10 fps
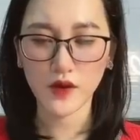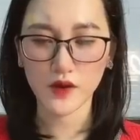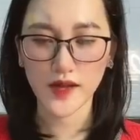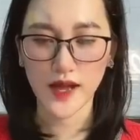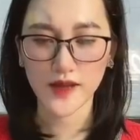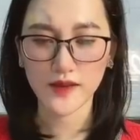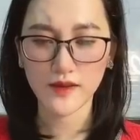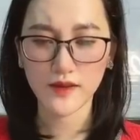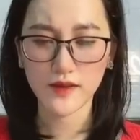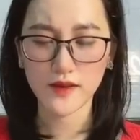Con gái
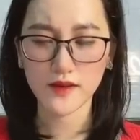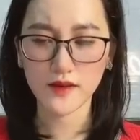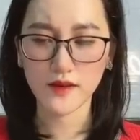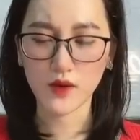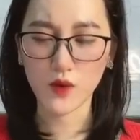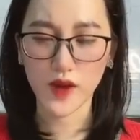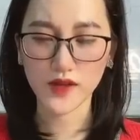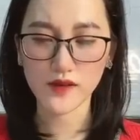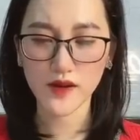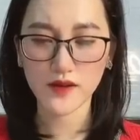Đừng có quấy
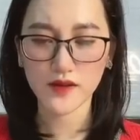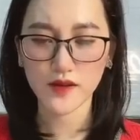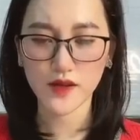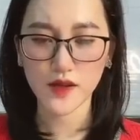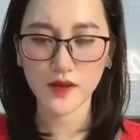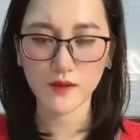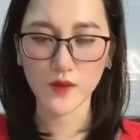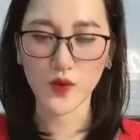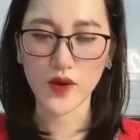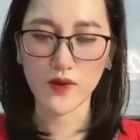nữa
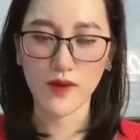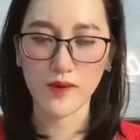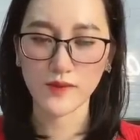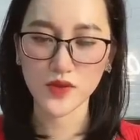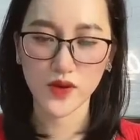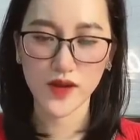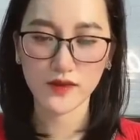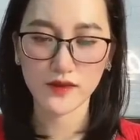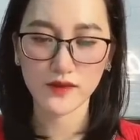Bố đau lòng lắm rồi đấy